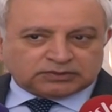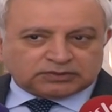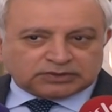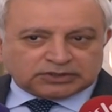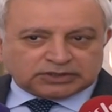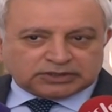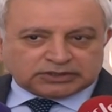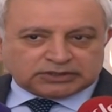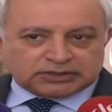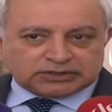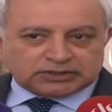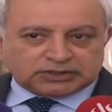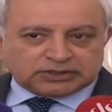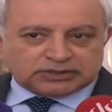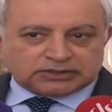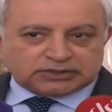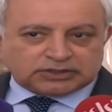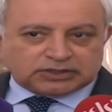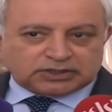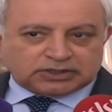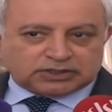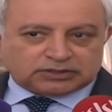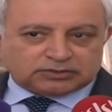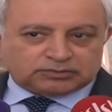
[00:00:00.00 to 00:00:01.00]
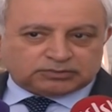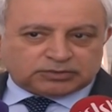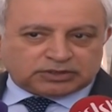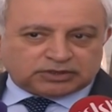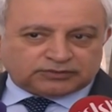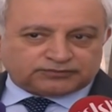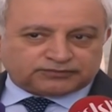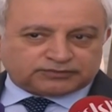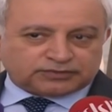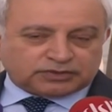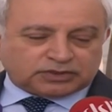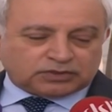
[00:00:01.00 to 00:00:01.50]
ولكن هذه الآن
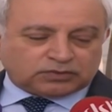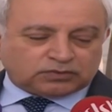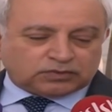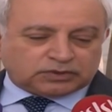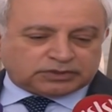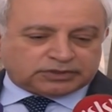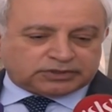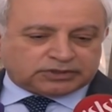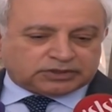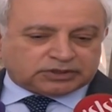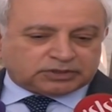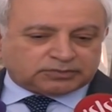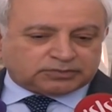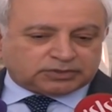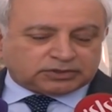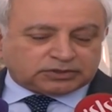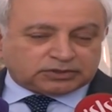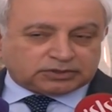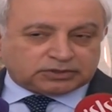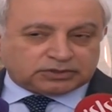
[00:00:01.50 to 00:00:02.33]
الملف تحول نيابه